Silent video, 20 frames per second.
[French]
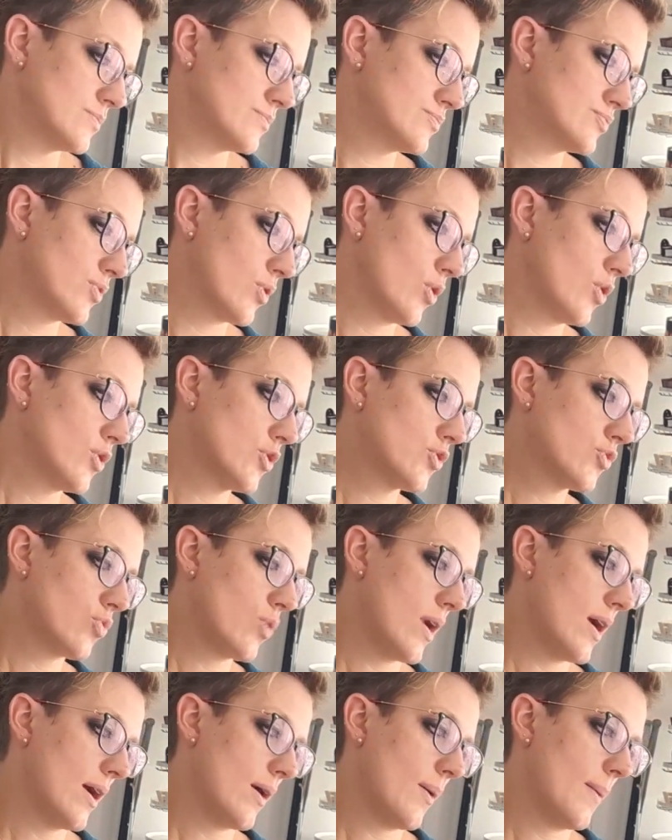pour le
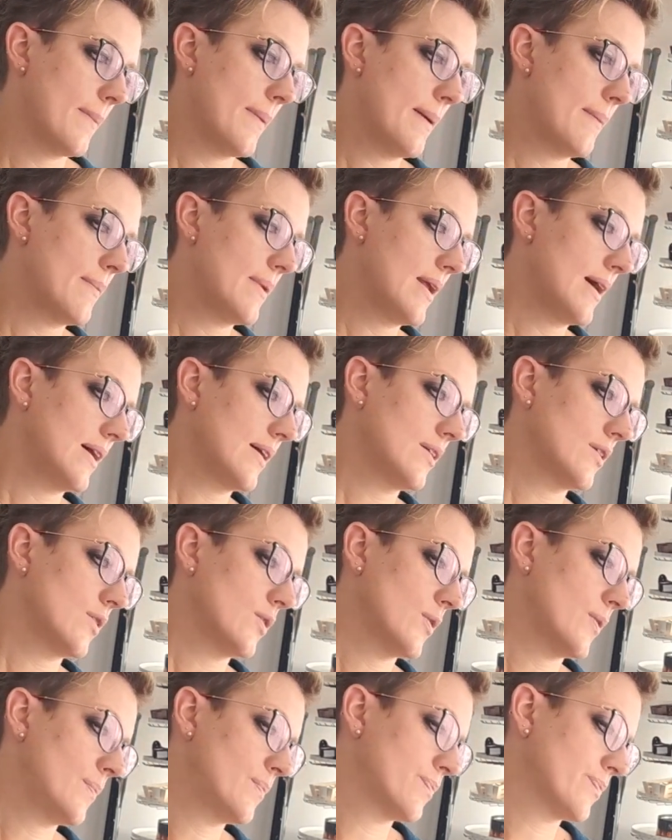soir, même là,
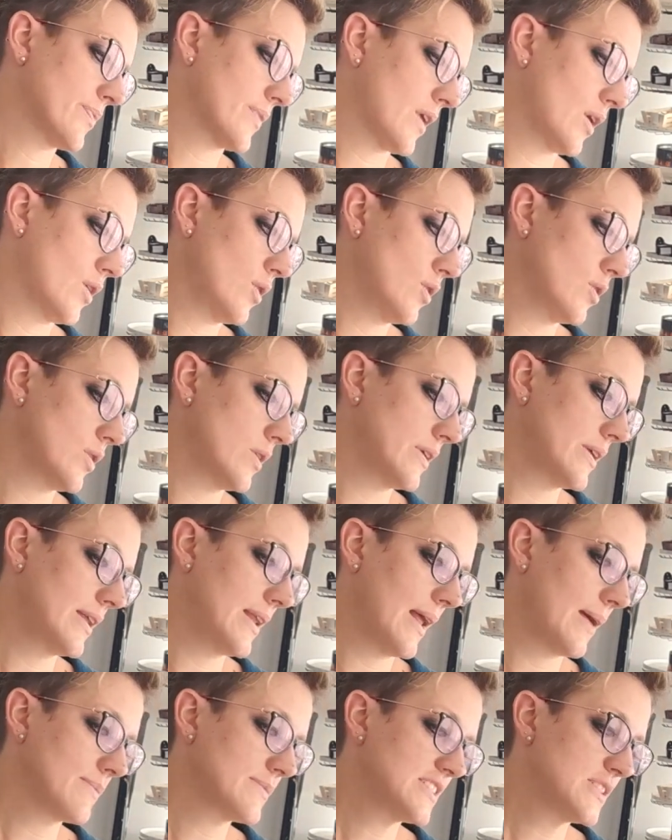euh, il
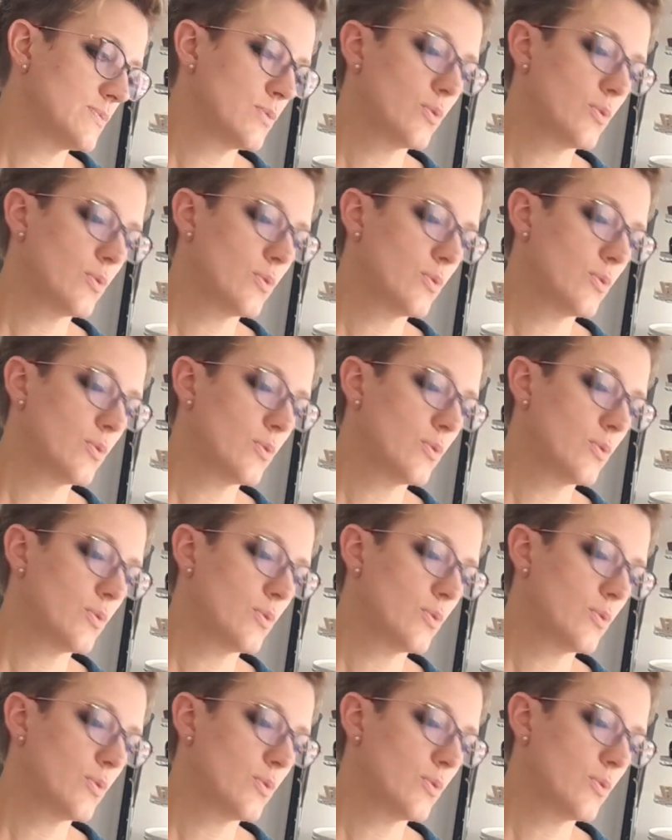est un petit